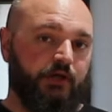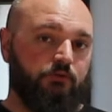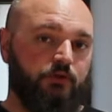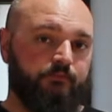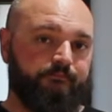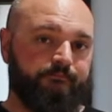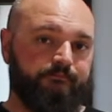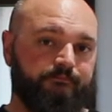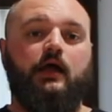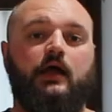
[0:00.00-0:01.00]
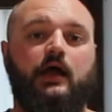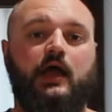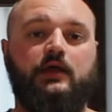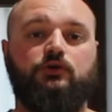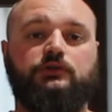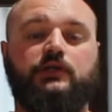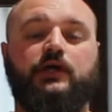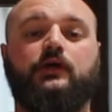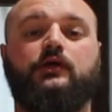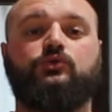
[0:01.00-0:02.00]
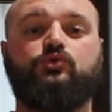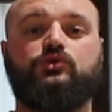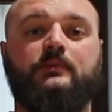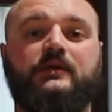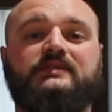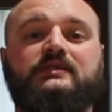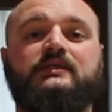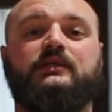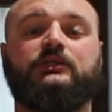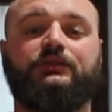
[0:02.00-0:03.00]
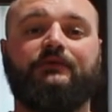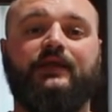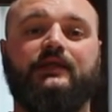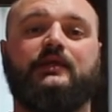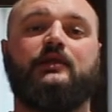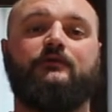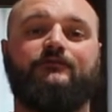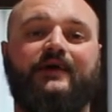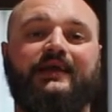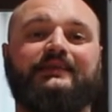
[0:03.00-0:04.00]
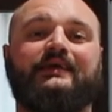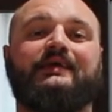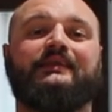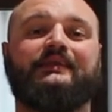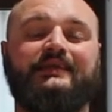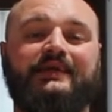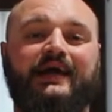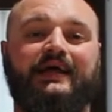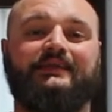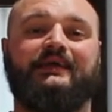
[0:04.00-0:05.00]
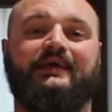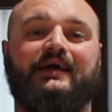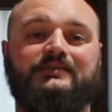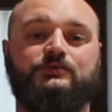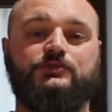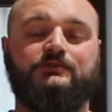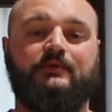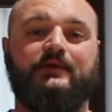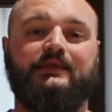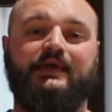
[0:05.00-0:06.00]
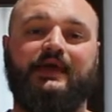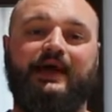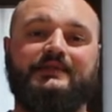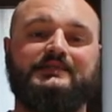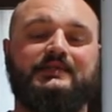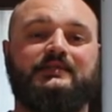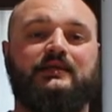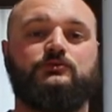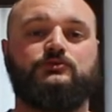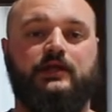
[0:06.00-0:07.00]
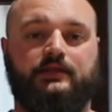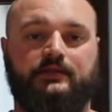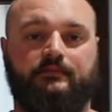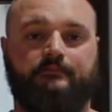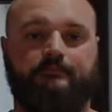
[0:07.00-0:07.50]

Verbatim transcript: euro e inoltre tutti i mesi riceverete le offerte dedicate esclusivamente agli iscritti al newsletter.